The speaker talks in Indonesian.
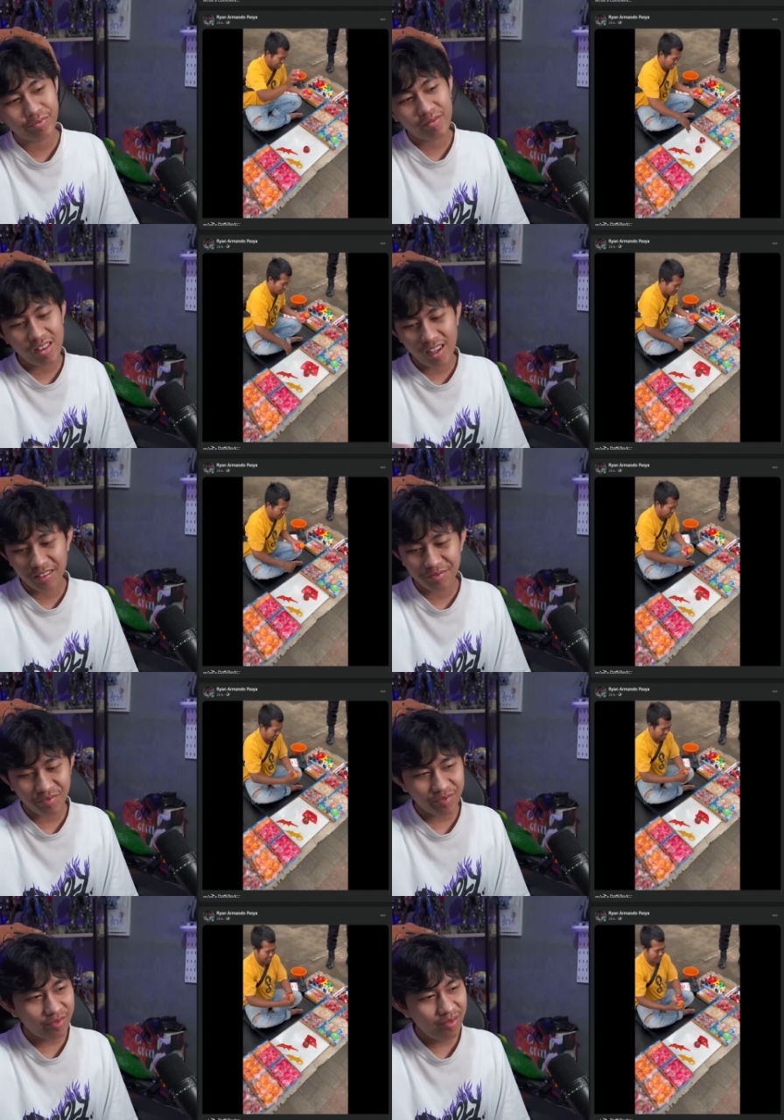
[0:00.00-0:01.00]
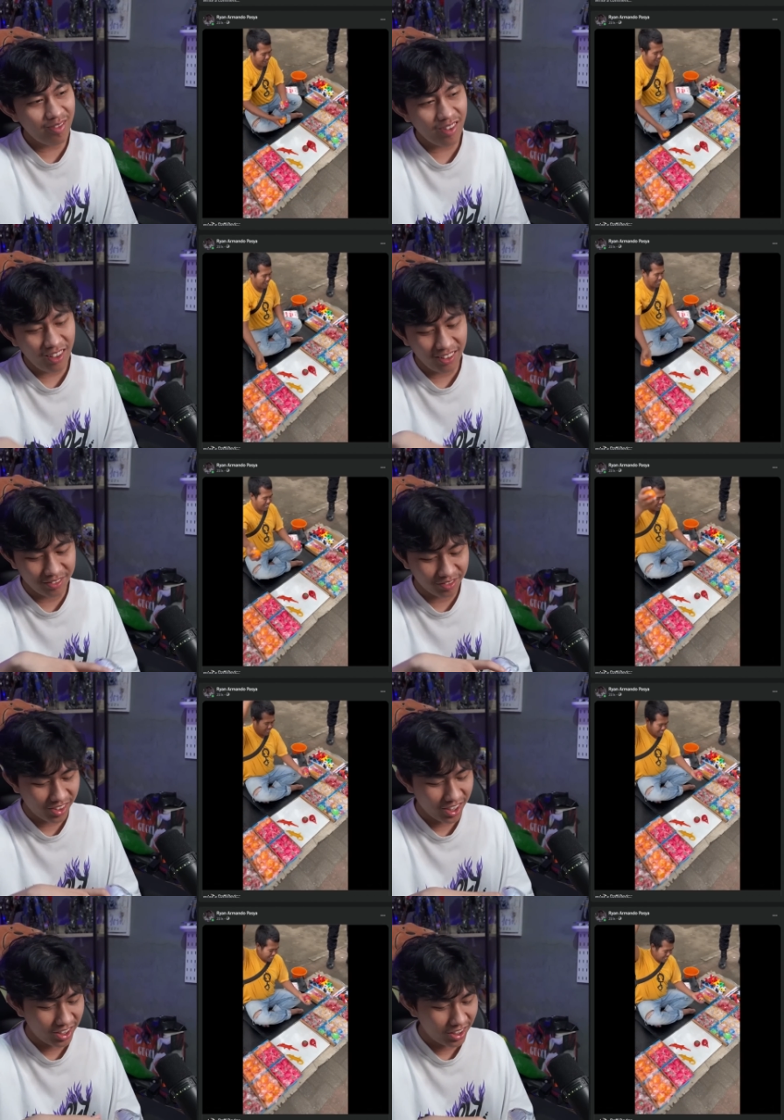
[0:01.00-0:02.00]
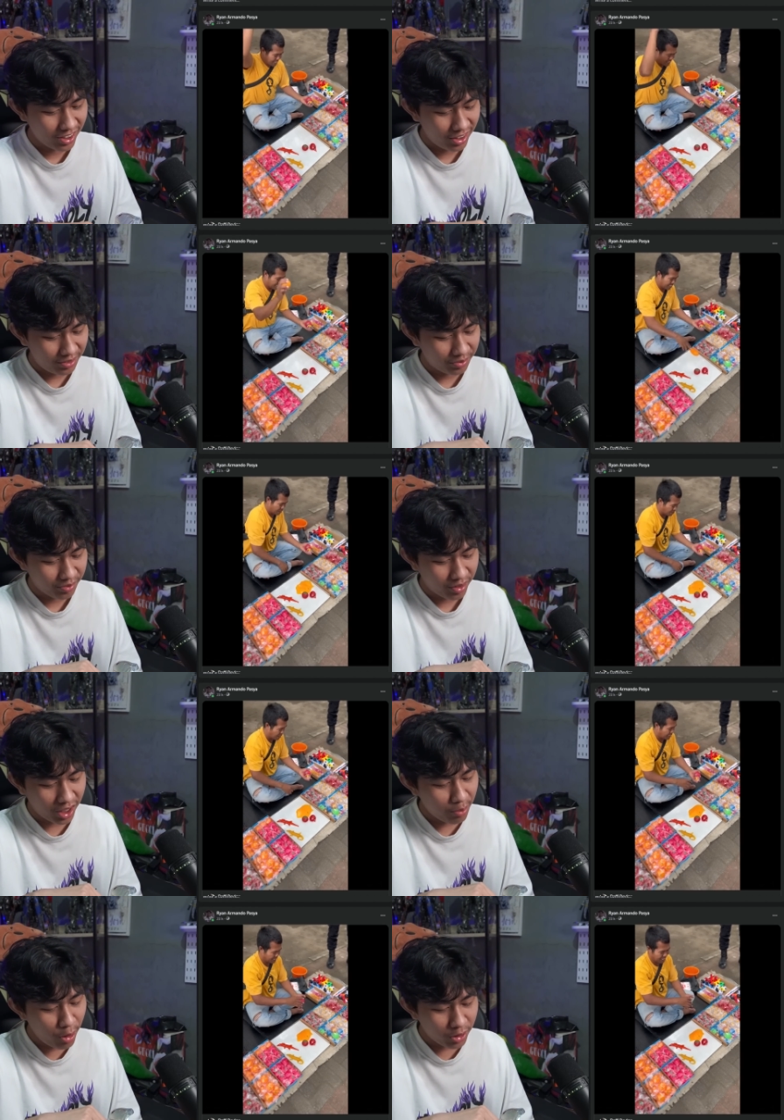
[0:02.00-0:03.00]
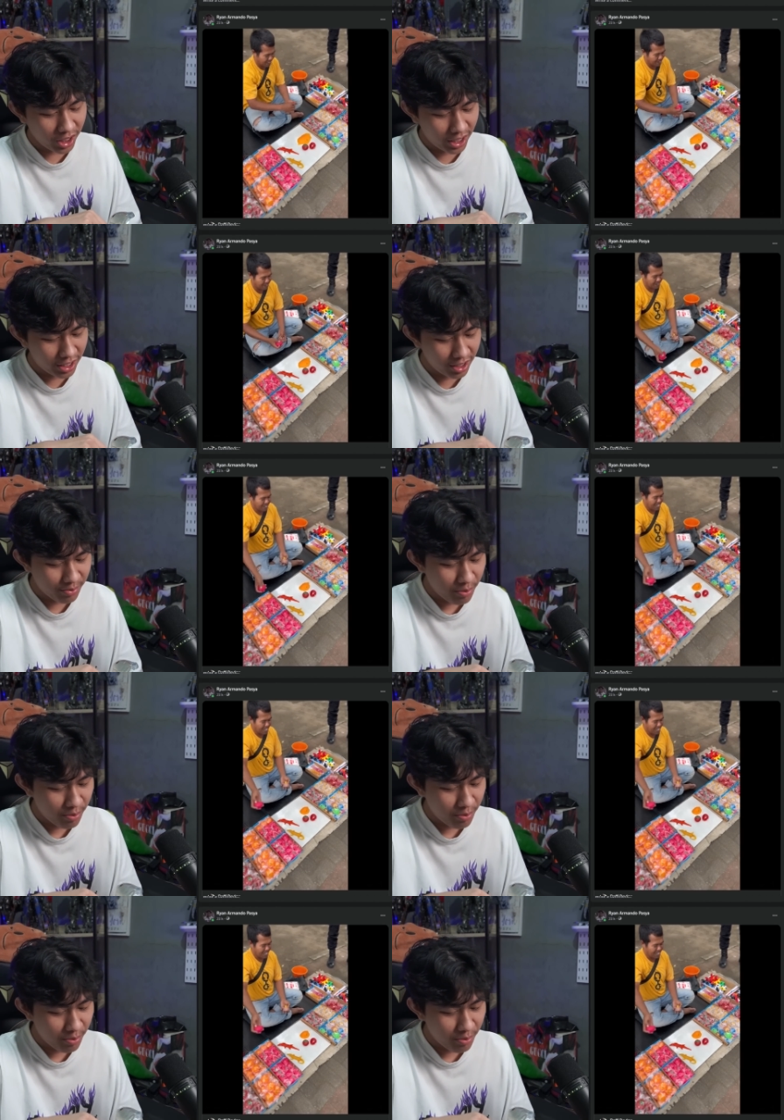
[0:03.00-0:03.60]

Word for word: dibanting orang tetap bocil aja